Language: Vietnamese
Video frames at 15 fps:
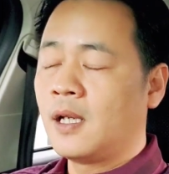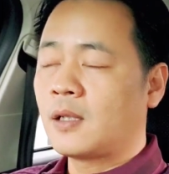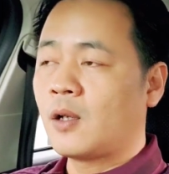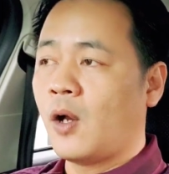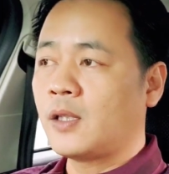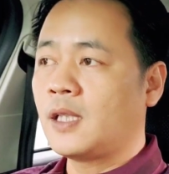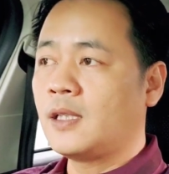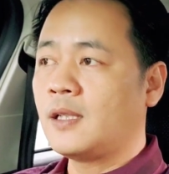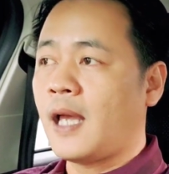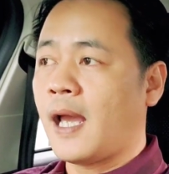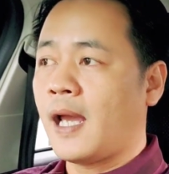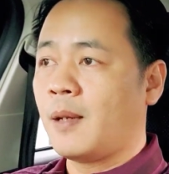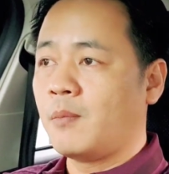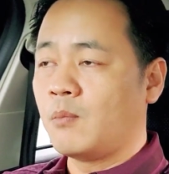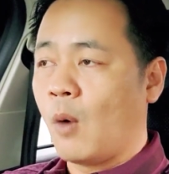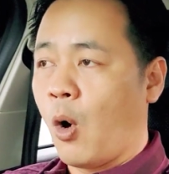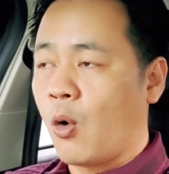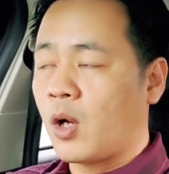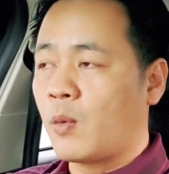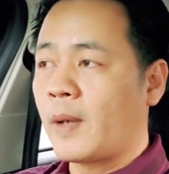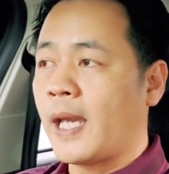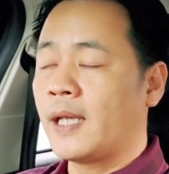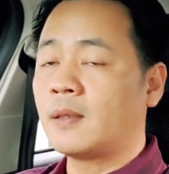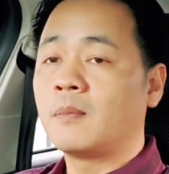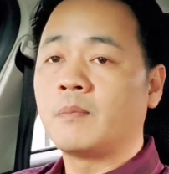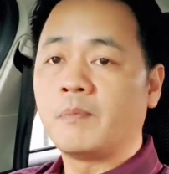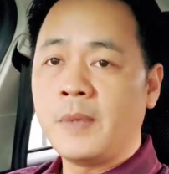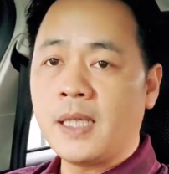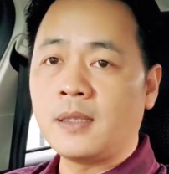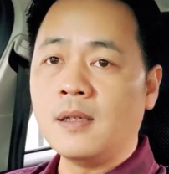đó chính là Bộ Công an
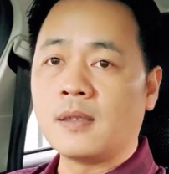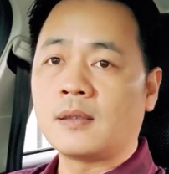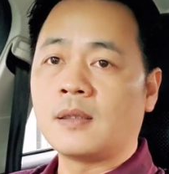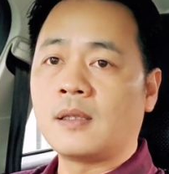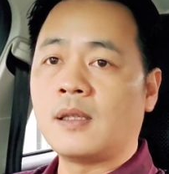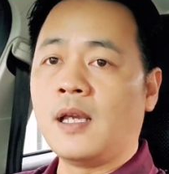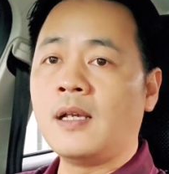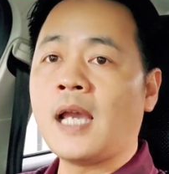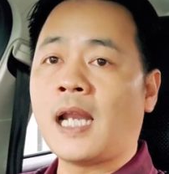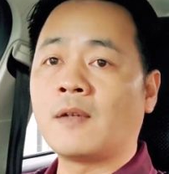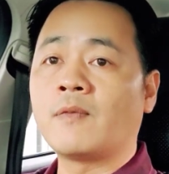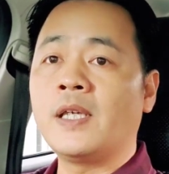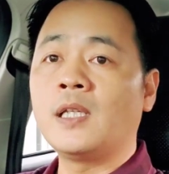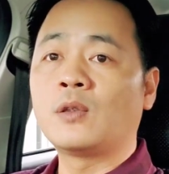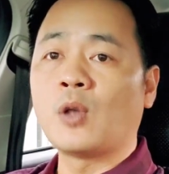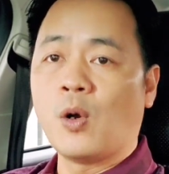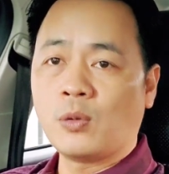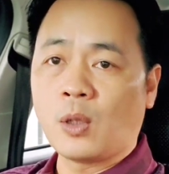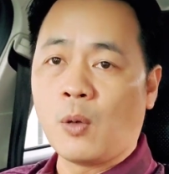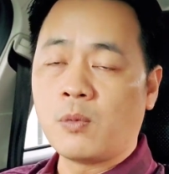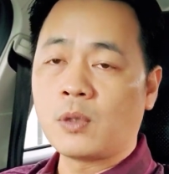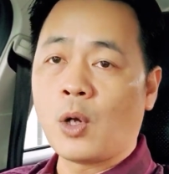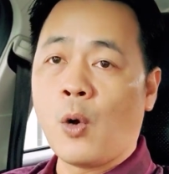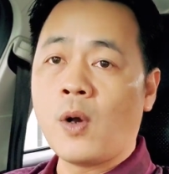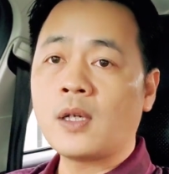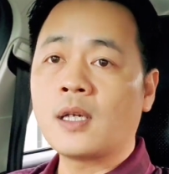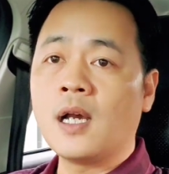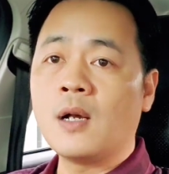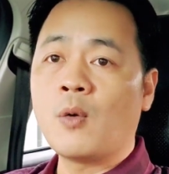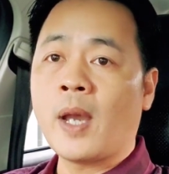biết được những hành vi tố tụng của
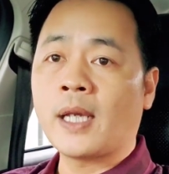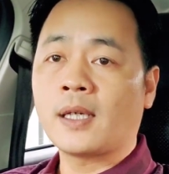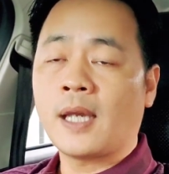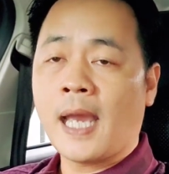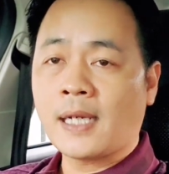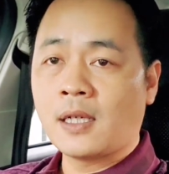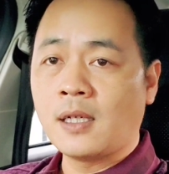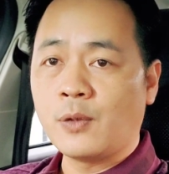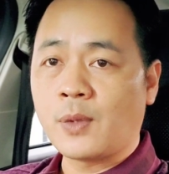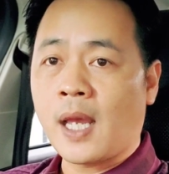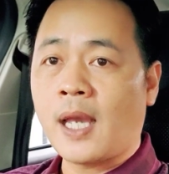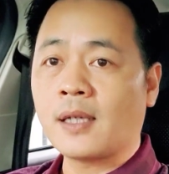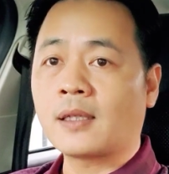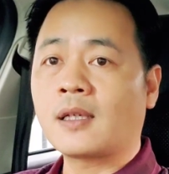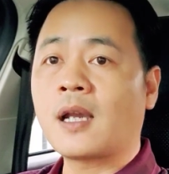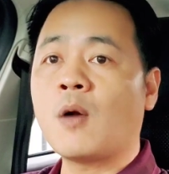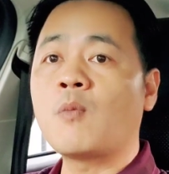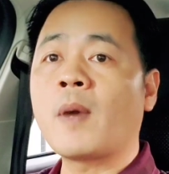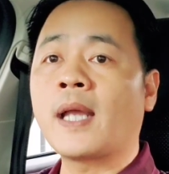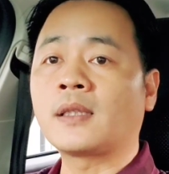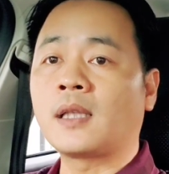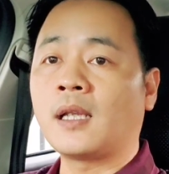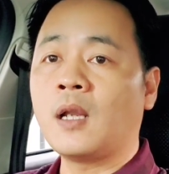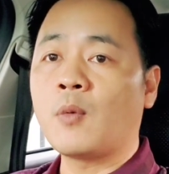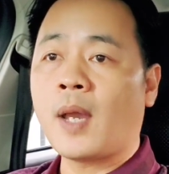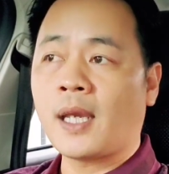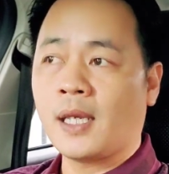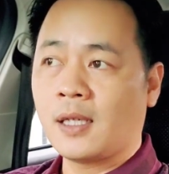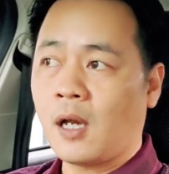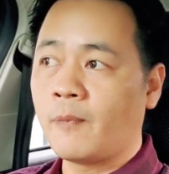cơ quan an ninh điều tra Công an tỉnh Long
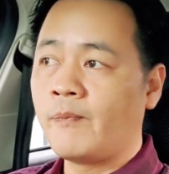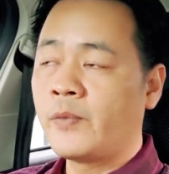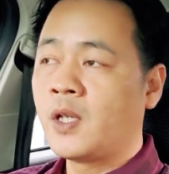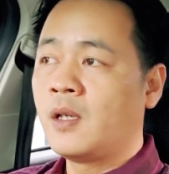An hay không.